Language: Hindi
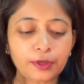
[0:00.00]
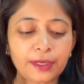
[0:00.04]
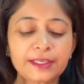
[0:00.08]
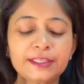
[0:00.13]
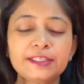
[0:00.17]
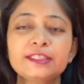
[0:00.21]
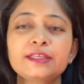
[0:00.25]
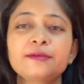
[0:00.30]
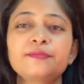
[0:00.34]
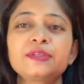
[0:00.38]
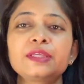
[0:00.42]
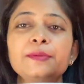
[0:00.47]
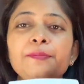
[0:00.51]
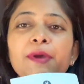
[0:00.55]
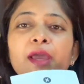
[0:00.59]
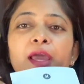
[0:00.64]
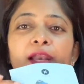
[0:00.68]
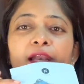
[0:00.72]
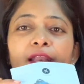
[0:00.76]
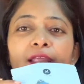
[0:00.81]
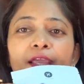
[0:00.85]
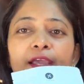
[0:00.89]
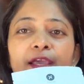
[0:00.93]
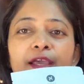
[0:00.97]
तो गई
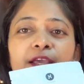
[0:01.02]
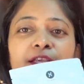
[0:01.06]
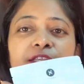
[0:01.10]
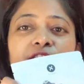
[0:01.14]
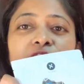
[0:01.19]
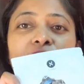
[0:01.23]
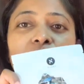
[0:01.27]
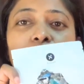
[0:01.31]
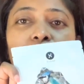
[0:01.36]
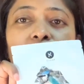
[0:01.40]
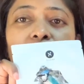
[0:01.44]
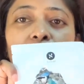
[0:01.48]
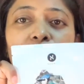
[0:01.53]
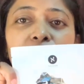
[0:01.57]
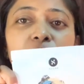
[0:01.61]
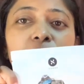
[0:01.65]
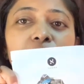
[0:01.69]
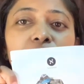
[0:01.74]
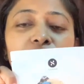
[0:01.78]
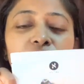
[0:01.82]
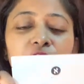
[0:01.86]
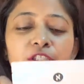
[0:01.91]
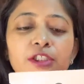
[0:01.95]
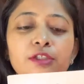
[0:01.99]
सबसे पहले इस
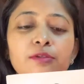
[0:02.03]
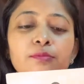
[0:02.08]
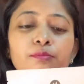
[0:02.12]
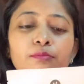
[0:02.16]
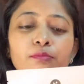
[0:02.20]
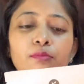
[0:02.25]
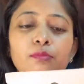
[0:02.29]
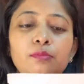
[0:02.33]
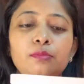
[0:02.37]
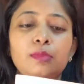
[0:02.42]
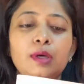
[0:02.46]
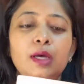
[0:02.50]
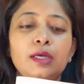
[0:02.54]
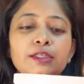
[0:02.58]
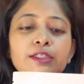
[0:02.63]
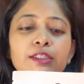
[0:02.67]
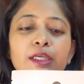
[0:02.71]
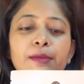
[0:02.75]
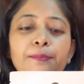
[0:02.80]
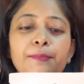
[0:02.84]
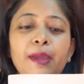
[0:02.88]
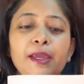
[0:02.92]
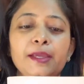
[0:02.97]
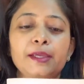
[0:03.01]
बबल शीट
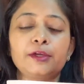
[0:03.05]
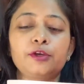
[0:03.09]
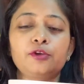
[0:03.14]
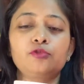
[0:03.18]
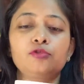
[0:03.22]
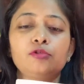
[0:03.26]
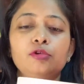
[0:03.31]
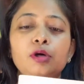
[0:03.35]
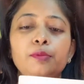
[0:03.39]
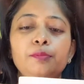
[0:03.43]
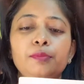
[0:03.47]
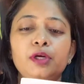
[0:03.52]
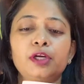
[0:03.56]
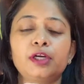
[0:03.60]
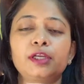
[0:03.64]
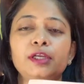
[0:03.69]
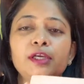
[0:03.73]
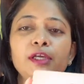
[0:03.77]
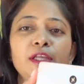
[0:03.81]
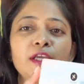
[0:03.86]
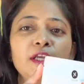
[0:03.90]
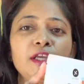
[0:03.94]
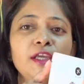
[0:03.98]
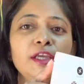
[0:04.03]
मास्क के पैकेट को हम
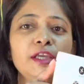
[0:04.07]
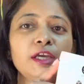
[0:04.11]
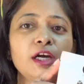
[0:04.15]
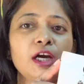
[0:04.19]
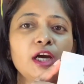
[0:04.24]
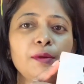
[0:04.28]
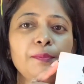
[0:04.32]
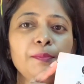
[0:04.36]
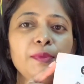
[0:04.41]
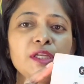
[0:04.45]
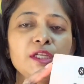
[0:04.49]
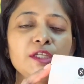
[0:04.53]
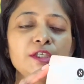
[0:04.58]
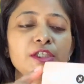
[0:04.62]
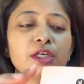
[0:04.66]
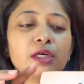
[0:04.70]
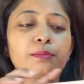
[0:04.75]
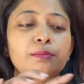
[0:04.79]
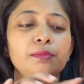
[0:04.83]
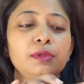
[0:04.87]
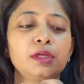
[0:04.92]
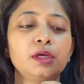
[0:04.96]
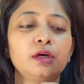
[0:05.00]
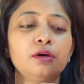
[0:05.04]
कट करेंगे यहाँ पे
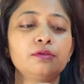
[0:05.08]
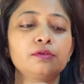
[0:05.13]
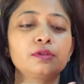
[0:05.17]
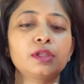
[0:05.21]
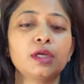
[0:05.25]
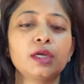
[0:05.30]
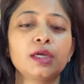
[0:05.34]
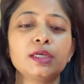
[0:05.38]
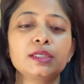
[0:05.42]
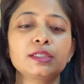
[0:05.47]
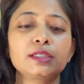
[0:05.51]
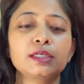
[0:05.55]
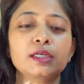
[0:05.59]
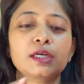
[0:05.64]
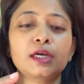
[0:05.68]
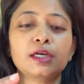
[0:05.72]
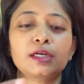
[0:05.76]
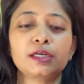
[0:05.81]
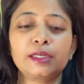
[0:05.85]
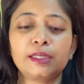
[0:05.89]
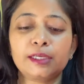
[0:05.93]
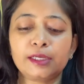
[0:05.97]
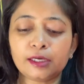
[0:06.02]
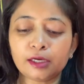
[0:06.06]
निशान बना होता है
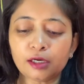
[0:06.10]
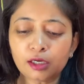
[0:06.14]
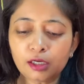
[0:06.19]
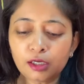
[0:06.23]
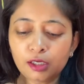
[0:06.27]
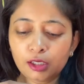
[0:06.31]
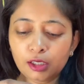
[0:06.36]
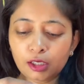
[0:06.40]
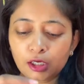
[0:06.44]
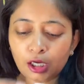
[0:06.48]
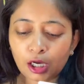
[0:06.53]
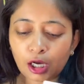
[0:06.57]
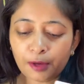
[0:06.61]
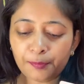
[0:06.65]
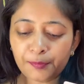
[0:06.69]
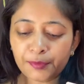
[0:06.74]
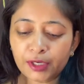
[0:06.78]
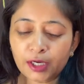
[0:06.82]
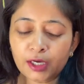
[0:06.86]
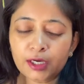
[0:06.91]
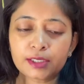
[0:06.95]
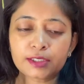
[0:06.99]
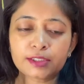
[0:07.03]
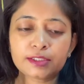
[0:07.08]
इसे काटने का
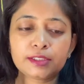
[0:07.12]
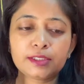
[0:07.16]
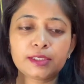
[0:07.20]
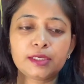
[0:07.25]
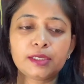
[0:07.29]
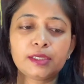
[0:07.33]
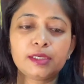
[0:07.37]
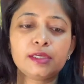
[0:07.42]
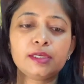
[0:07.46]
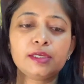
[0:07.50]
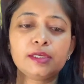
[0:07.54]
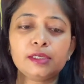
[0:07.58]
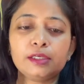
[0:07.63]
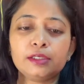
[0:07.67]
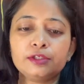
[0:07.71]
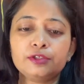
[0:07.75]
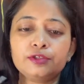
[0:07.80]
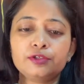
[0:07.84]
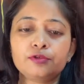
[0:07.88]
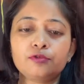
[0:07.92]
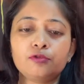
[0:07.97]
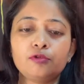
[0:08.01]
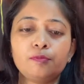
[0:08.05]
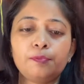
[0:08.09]
आप यहाँ से
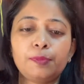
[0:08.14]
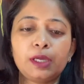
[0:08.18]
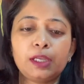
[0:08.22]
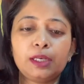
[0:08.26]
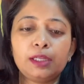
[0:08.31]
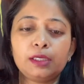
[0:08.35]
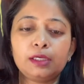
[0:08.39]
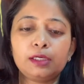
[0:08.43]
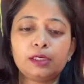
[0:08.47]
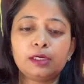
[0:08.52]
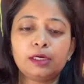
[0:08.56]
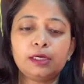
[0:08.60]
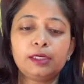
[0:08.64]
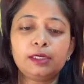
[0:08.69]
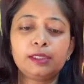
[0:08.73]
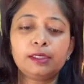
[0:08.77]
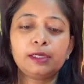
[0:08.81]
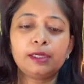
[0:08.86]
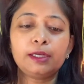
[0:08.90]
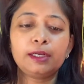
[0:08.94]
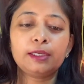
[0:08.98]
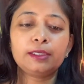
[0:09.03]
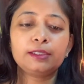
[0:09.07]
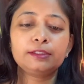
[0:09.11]
इसको पहले
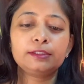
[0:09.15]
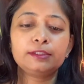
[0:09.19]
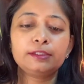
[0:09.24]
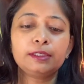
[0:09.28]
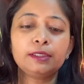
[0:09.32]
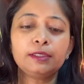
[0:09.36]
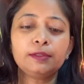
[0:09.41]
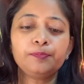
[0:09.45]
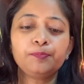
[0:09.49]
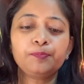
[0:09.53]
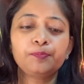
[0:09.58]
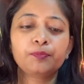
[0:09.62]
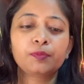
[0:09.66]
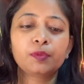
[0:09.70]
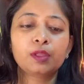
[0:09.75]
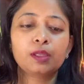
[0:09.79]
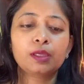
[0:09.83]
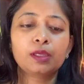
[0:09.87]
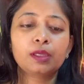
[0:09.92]
कट कर लीजिए